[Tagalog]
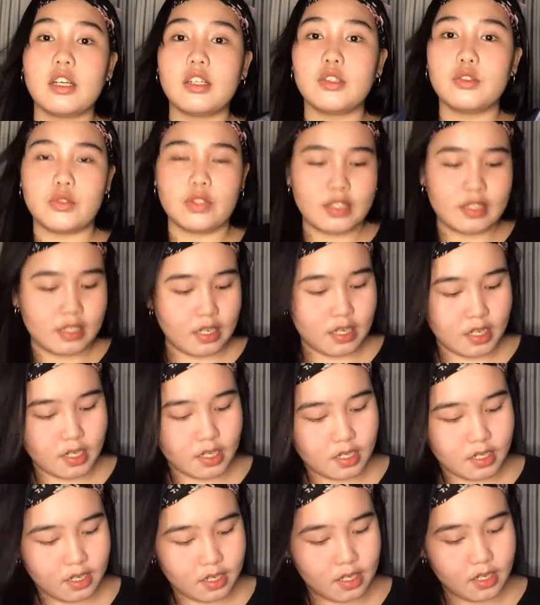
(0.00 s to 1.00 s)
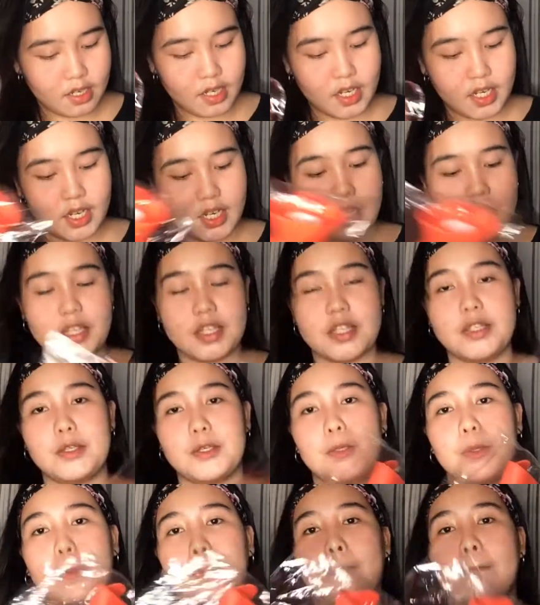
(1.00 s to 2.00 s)
yung isang uh,
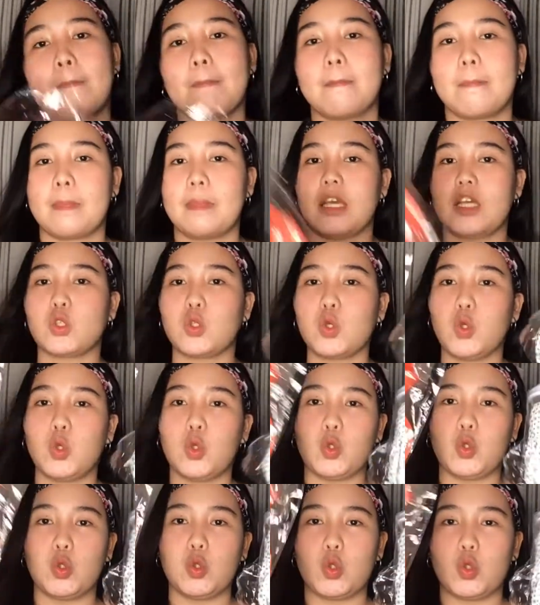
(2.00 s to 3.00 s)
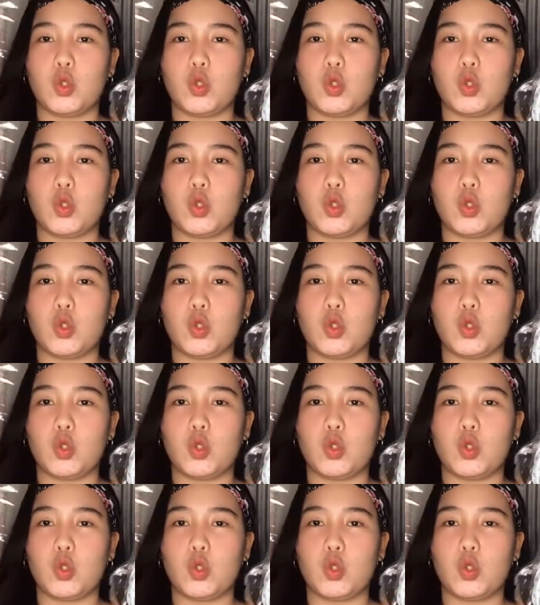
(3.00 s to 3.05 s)
to. Eh.